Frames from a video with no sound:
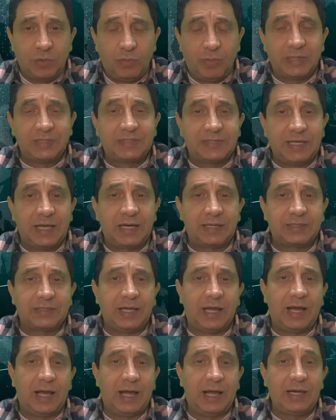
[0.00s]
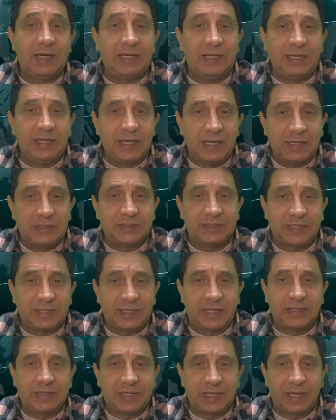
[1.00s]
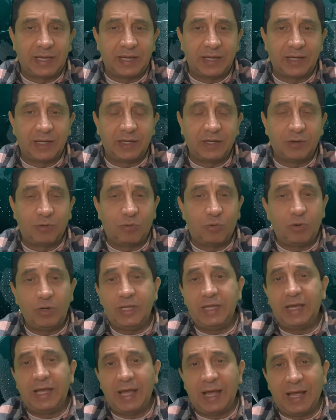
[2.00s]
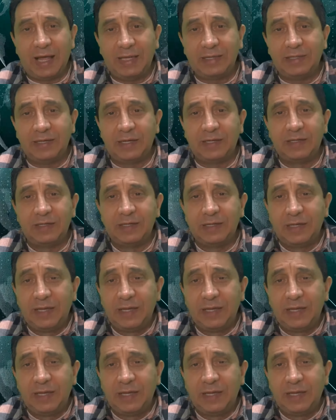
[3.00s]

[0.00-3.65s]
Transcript: uma certa aliança da terra coligada